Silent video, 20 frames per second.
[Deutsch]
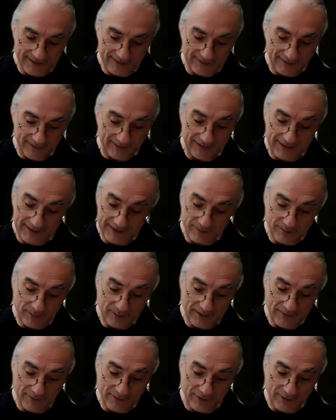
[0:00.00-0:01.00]
Doch ich
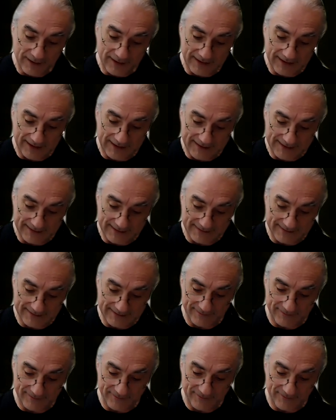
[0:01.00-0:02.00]
bin nur gerecht,
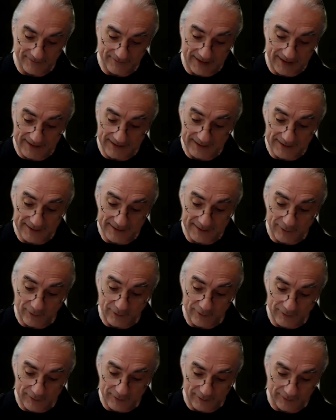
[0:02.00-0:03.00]
werde nicht
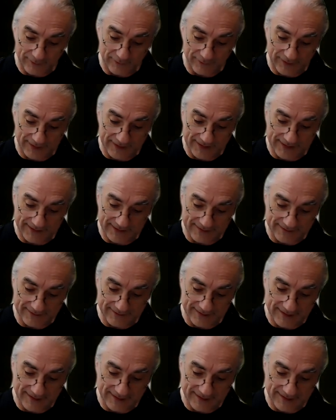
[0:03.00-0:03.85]
grundlos vernichten.